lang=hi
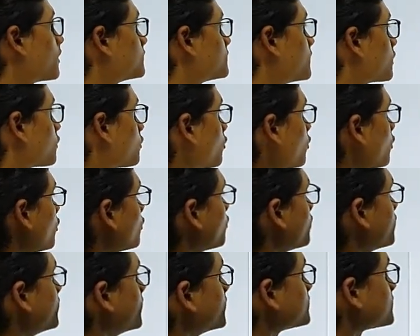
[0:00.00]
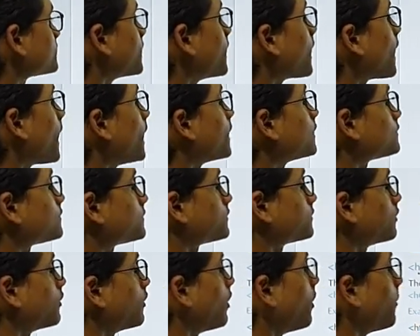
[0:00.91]
कर सकते हो दिस टेक आज
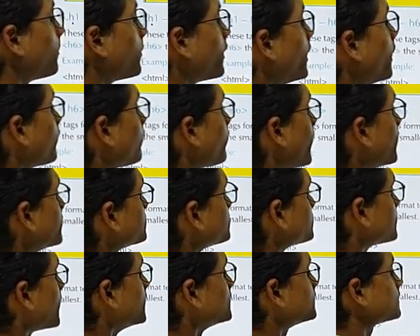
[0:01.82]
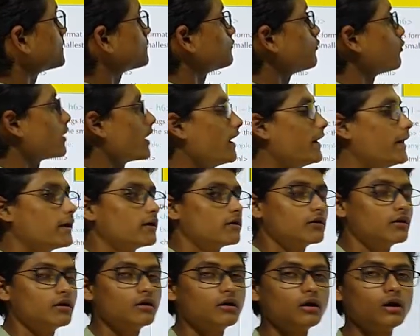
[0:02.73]
प्री डिफाइंड साइज फॉर हेडिंग
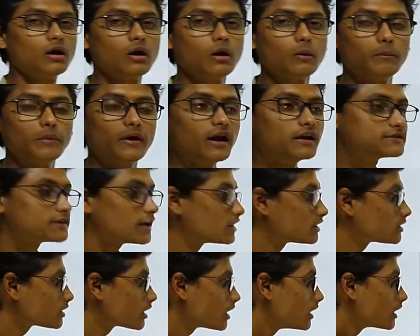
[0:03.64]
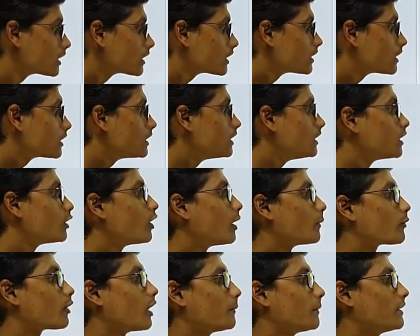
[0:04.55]
पहले से तय की गई
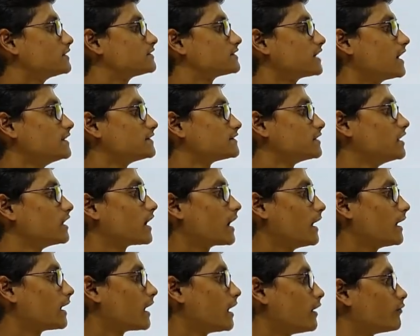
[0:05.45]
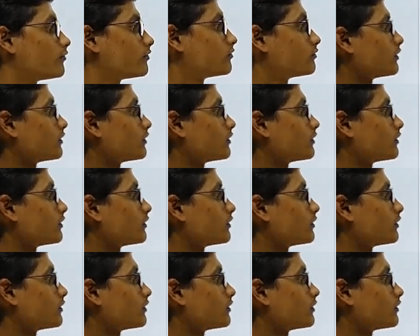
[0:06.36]
आपको यहाँ पे साइज दिखाएगा